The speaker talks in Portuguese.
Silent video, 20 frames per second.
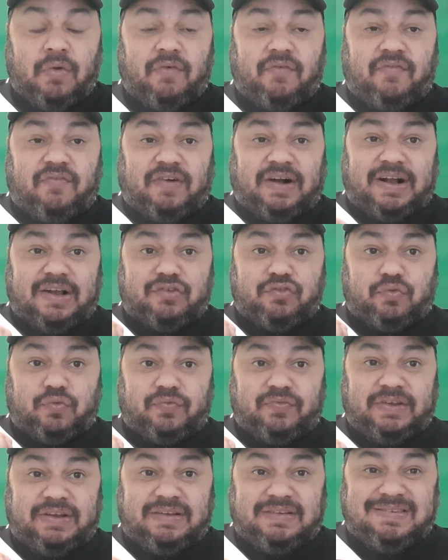Vasco
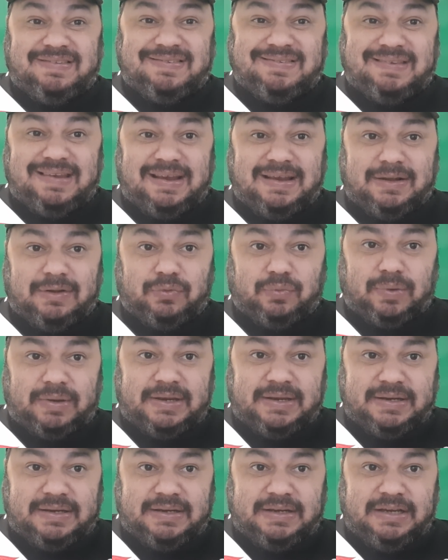vencendo a
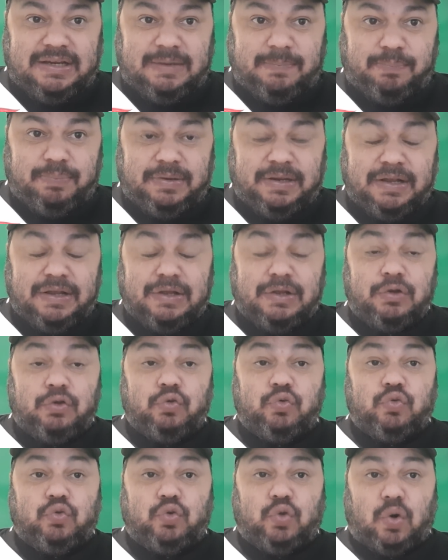equipe
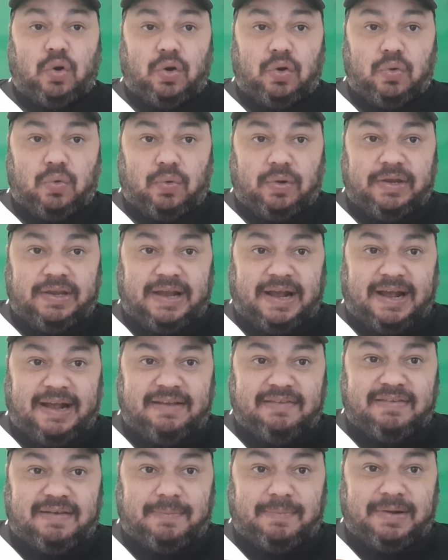do
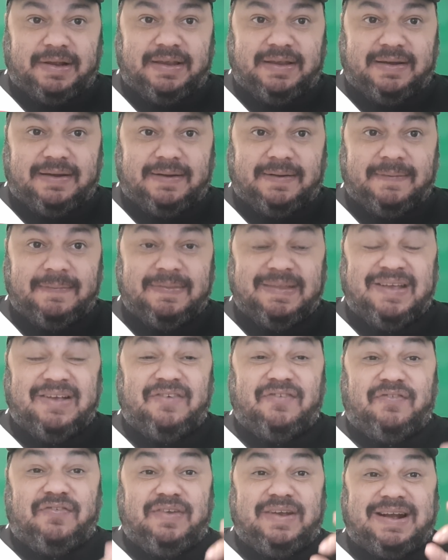Goiás amanhã,
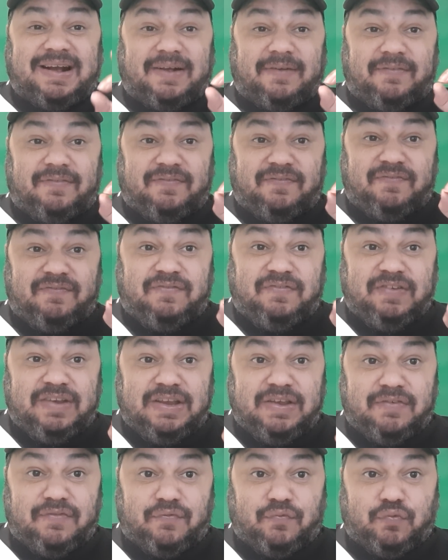fica
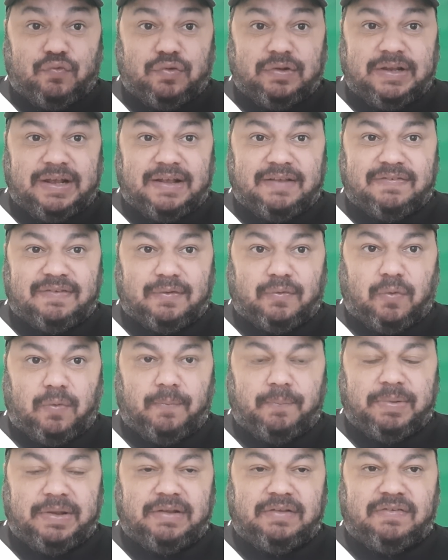vivo nessa
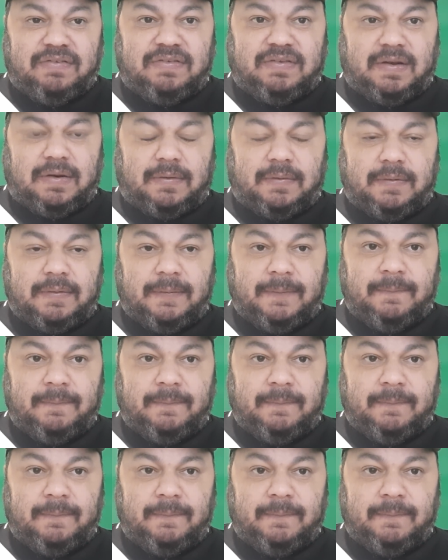competição.